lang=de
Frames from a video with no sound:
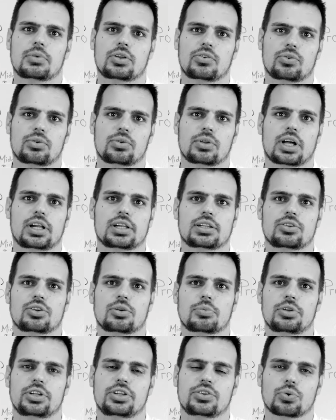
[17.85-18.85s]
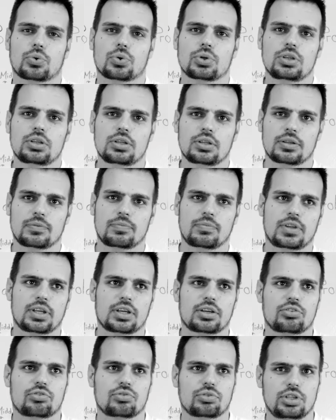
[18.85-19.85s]
also einen alten Kommilitonen,
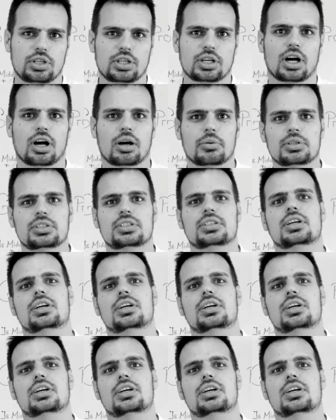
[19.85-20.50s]
der schon hier gearbeitet